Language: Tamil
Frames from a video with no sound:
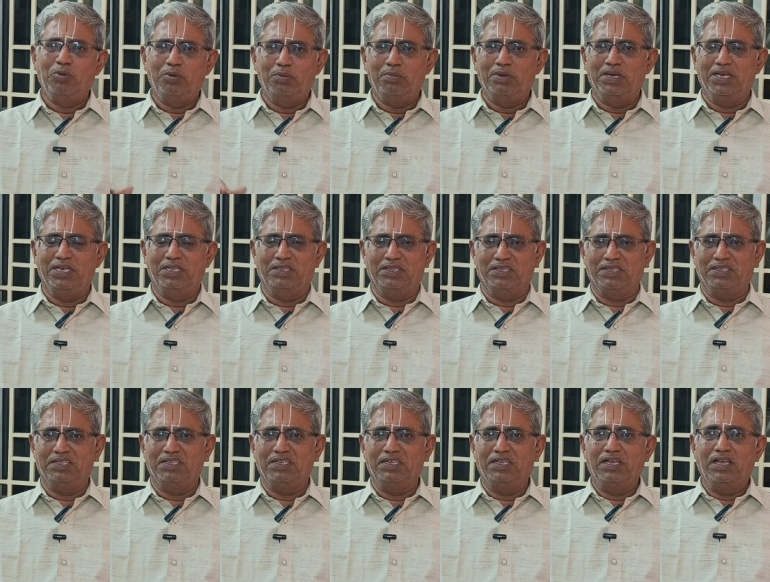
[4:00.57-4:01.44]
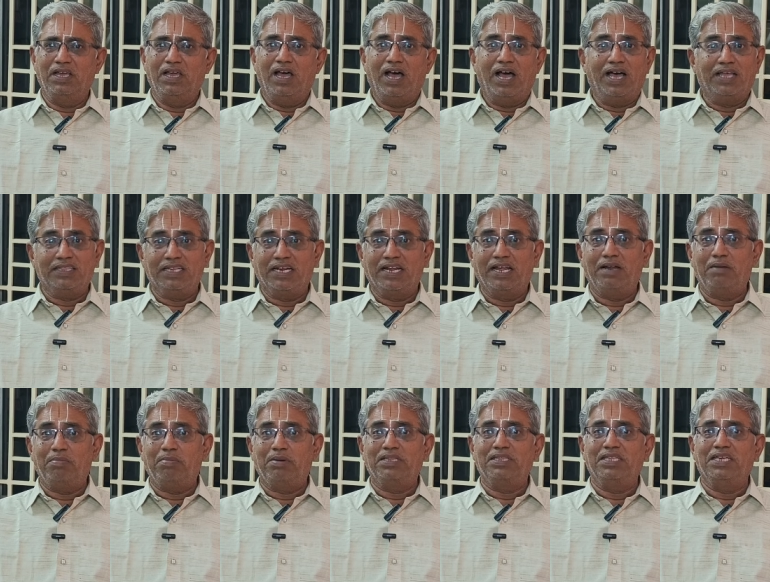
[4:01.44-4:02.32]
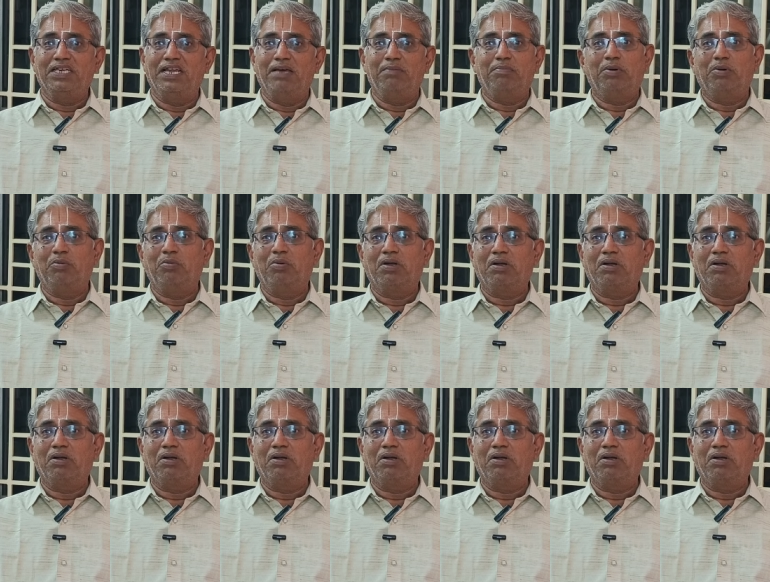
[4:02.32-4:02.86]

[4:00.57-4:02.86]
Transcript: உண்மை இது அதனால் பார்த்தீங்கன்னா இப்போ